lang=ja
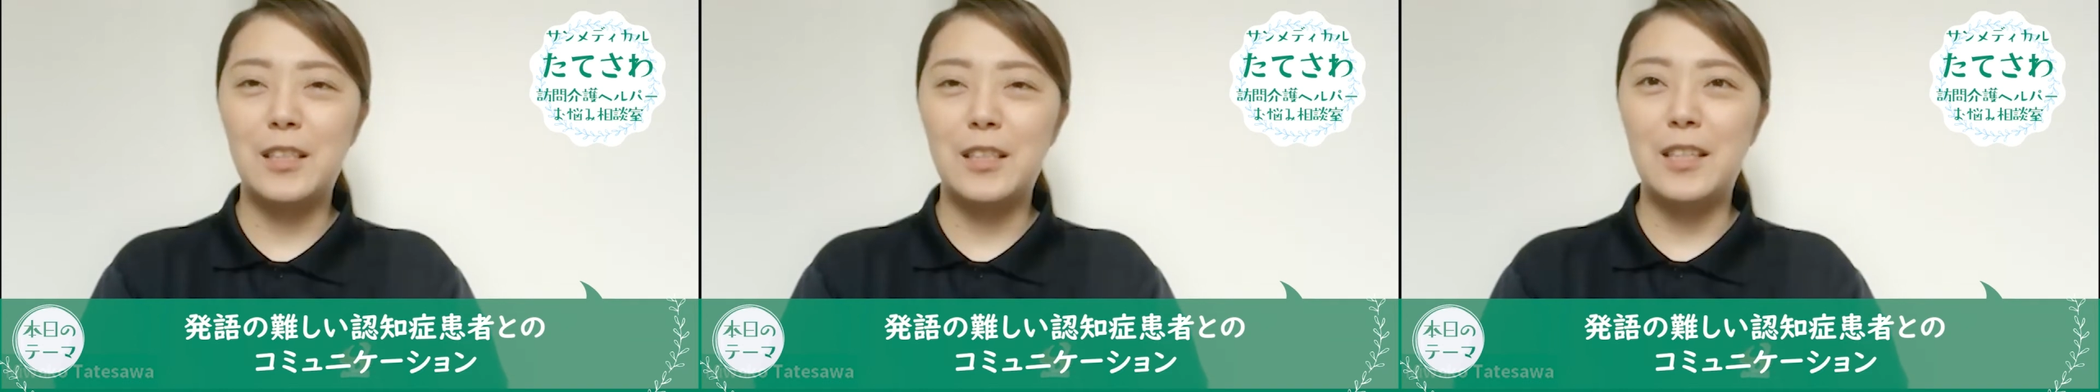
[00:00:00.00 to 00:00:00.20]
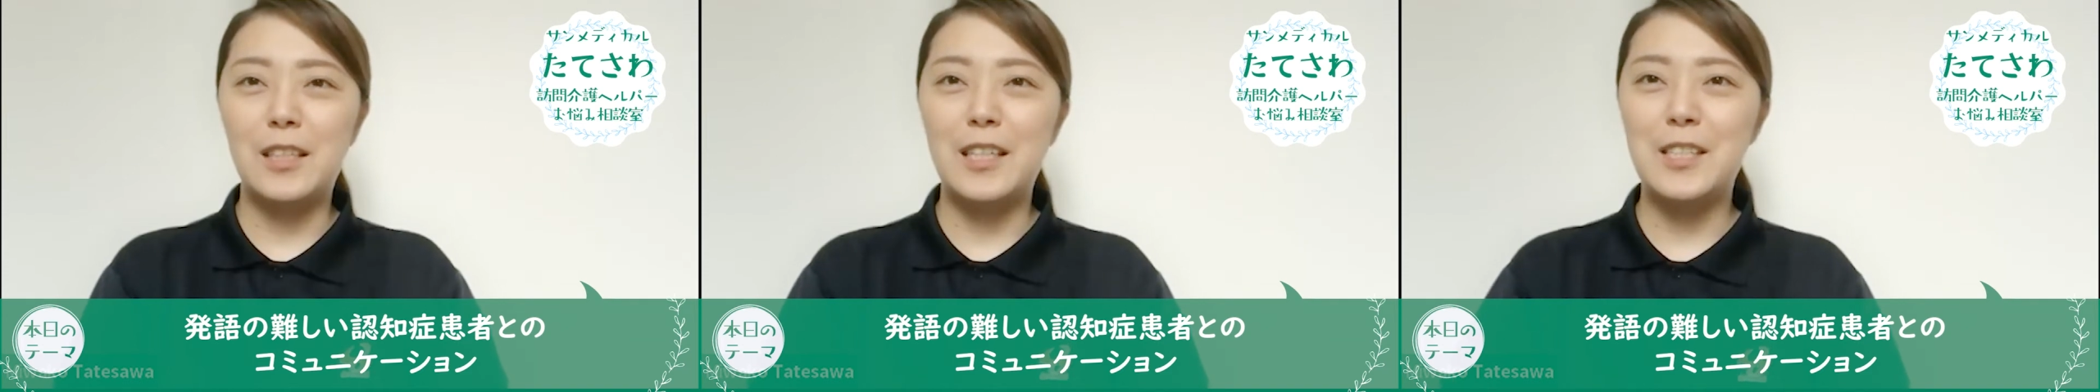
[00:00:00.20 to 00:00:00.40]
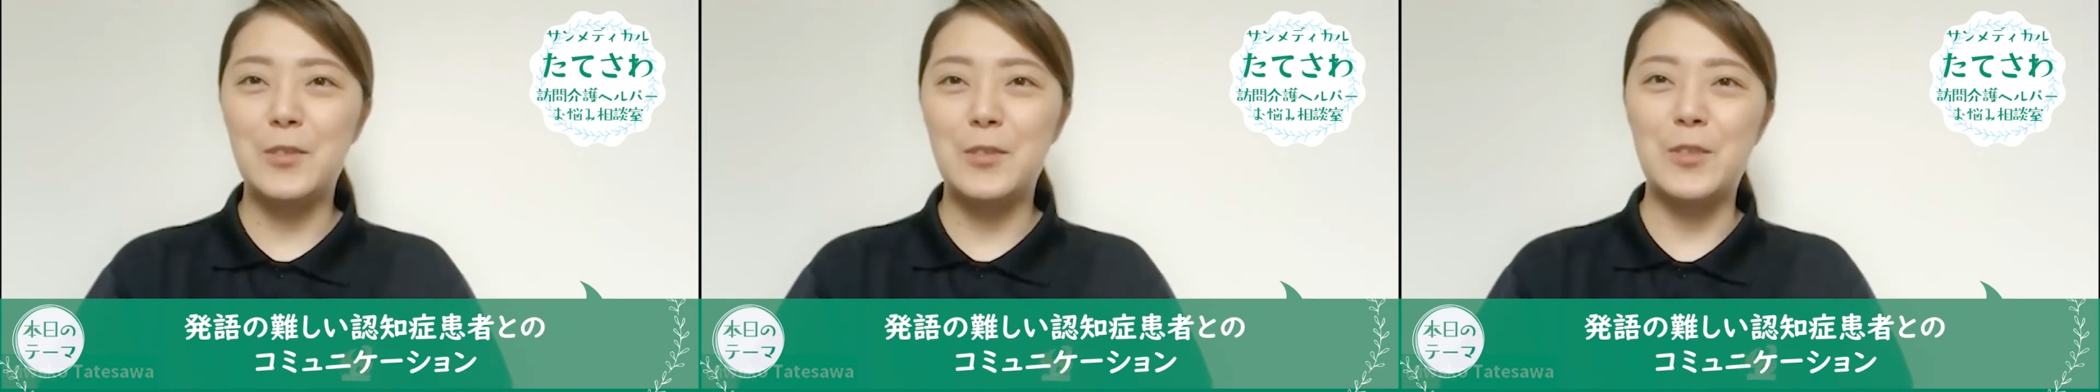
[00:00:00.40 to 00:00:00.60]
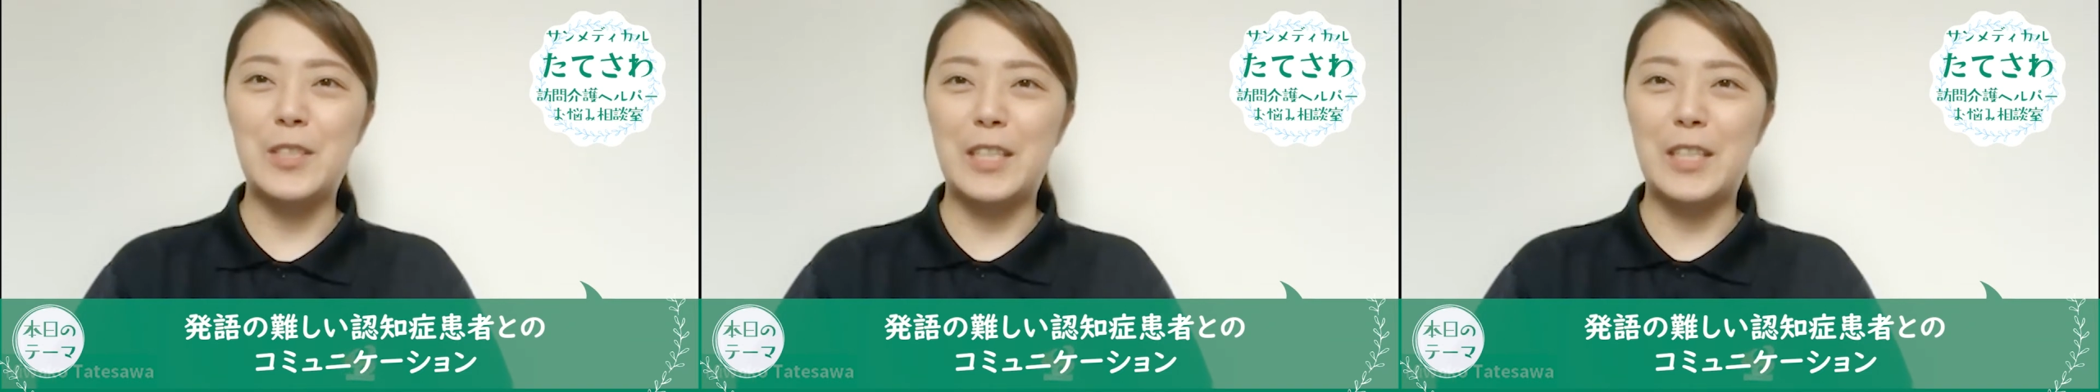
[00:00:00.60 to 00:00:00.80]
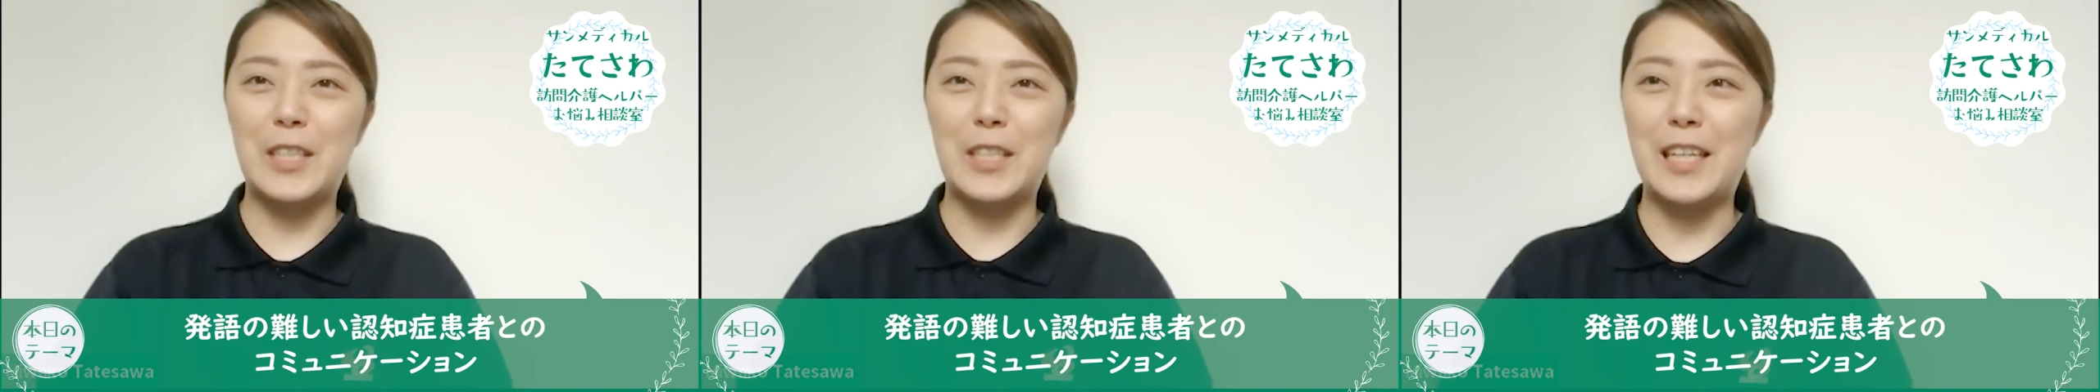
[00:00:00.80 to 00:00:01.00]
に
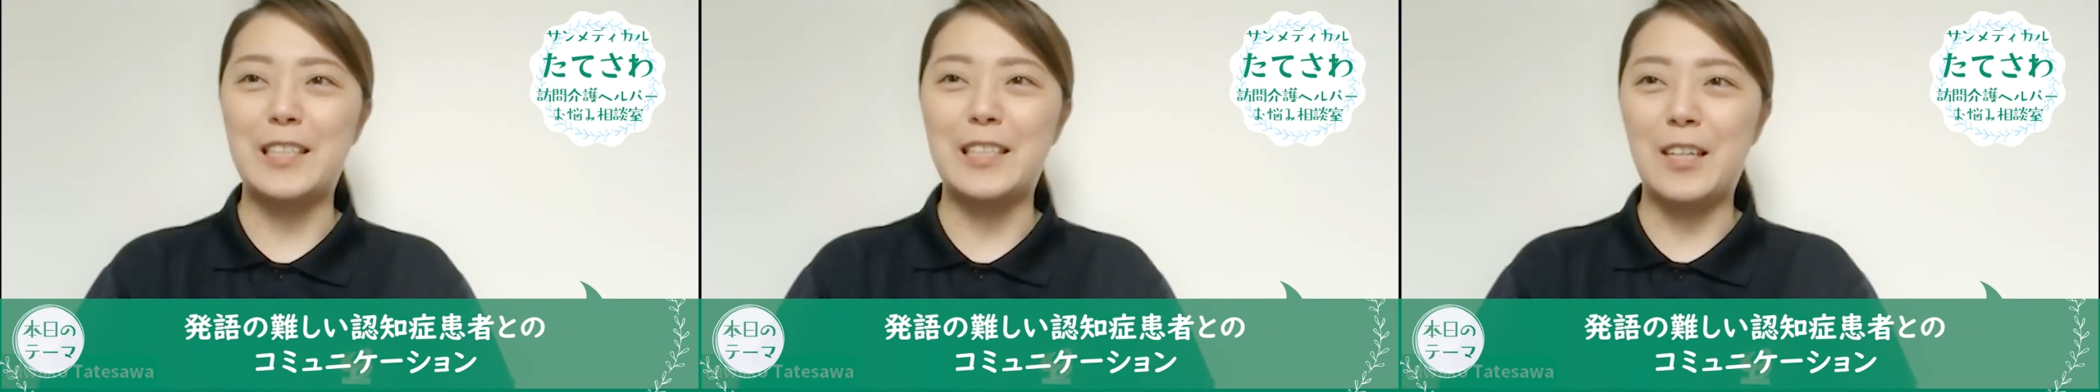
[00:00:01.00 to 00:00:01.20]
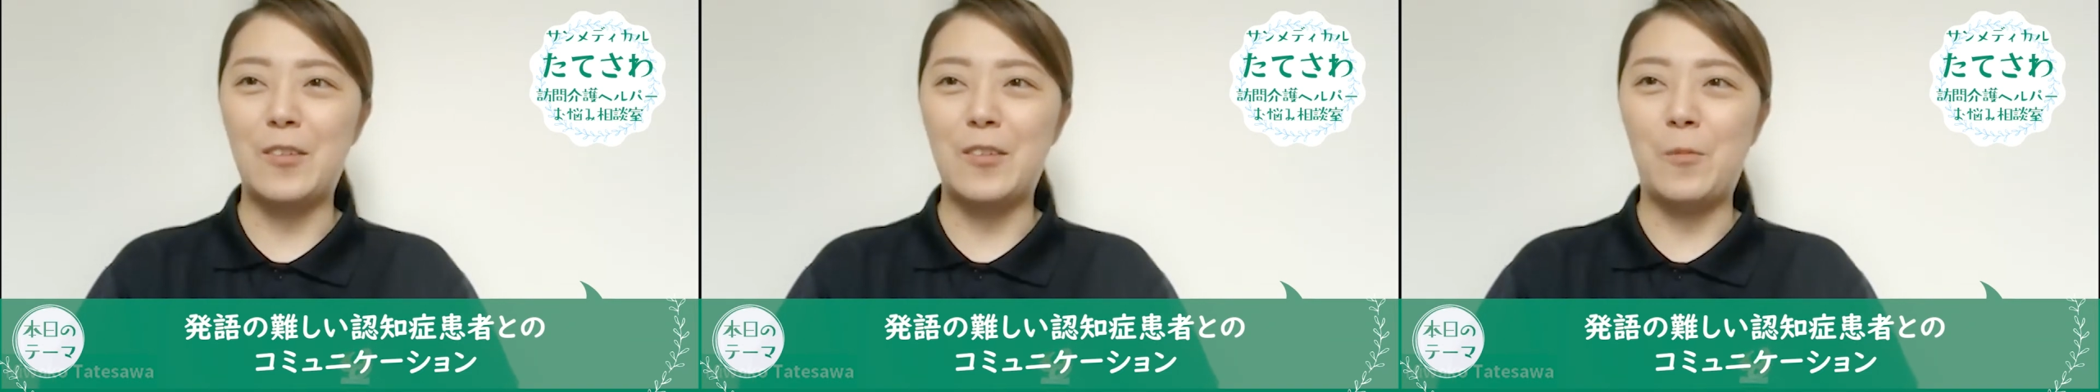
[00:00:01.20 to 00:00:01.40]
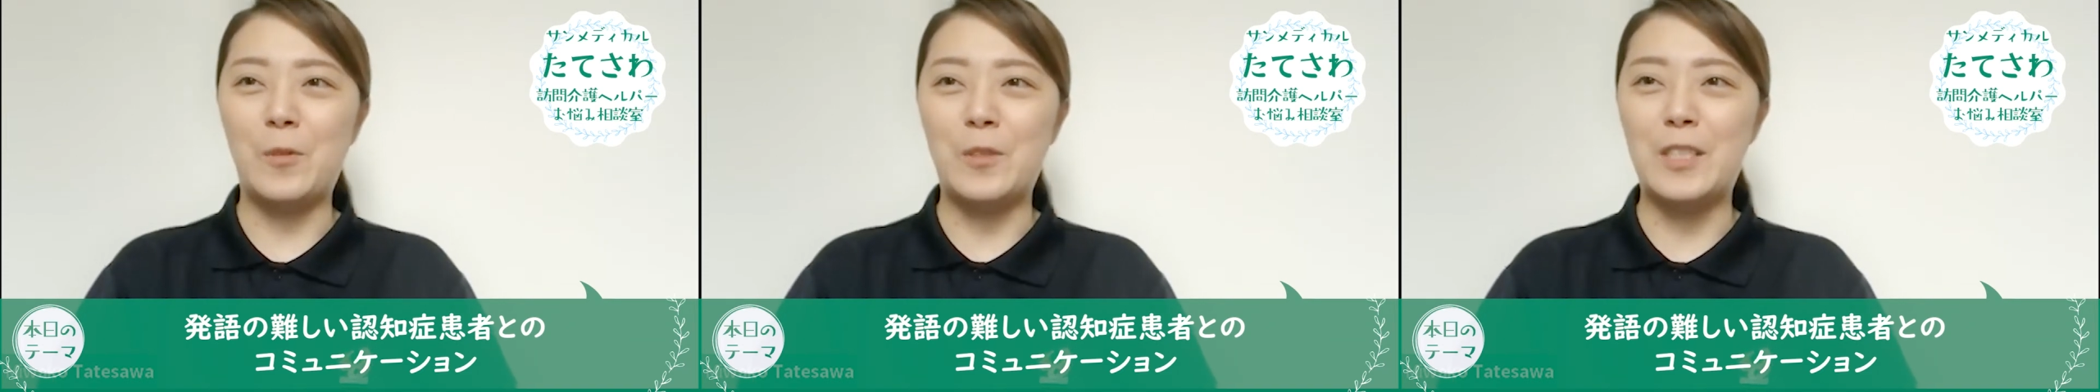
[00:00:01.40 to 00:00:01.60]
イエスノーじゃないですけど